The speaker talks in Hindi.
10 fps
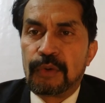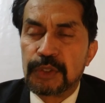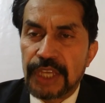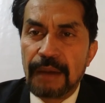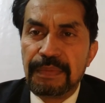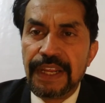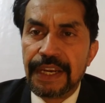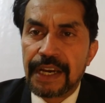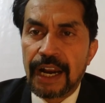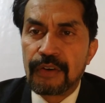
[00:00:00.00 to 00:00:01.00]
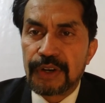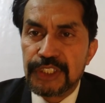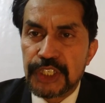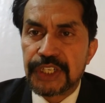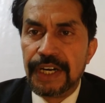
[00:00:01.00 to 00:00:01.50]
उस अपने निकाह को
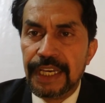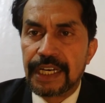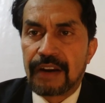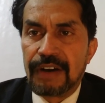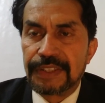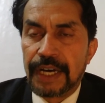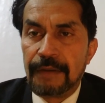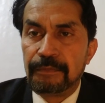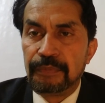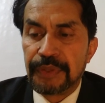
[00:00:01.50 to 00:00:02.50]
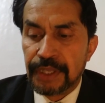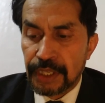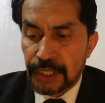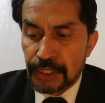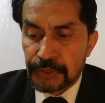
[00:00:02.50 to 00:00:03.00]
रजिस्टर नहीं करवाता
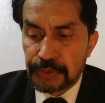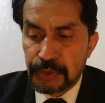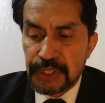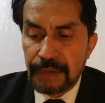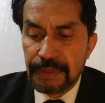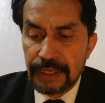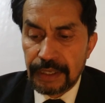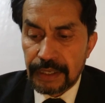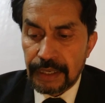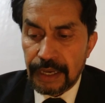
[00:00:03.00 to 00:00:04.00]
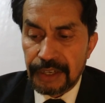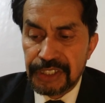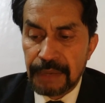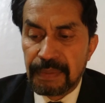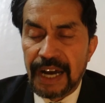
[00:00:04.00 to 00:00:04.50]
तो जब
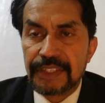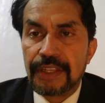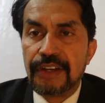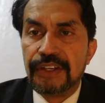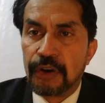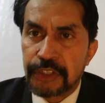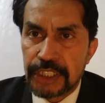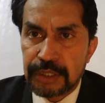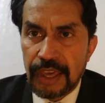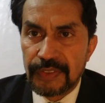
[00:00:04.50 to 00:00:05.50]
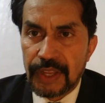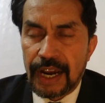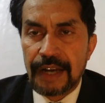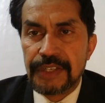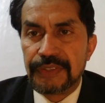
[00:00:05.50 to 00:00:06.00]
ये बात नोटिस के अंदर
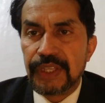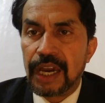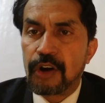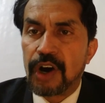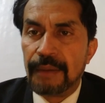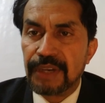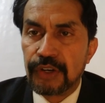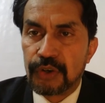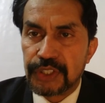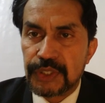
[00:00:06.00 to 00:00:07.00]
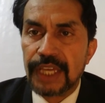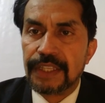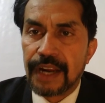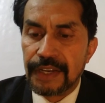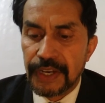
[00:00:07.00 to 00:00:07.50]
आ जाती है हकाम के नोटिस के
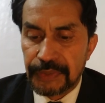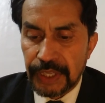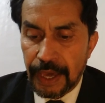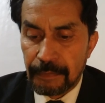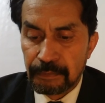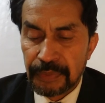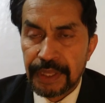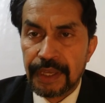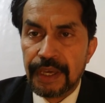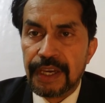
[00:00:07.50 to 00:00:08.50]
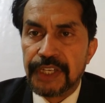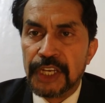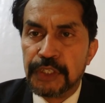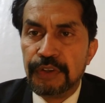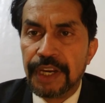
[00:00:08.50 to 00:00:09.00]
अंदर आ जाती है या
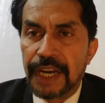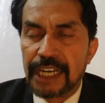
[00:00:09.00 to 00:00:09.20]
यूनियन